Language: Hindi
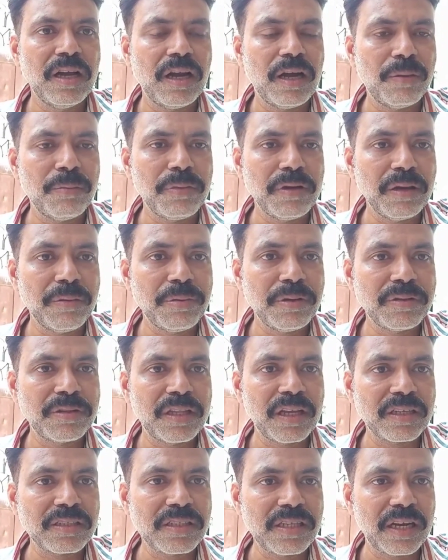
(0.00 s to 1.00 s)
हम भी अभी
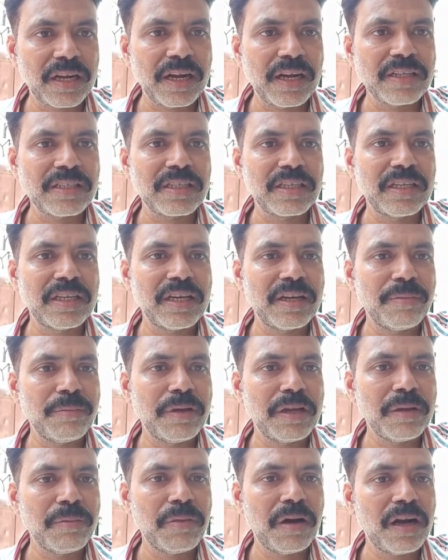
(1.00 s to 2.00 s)
तक संघर्ष किए हैं मेरी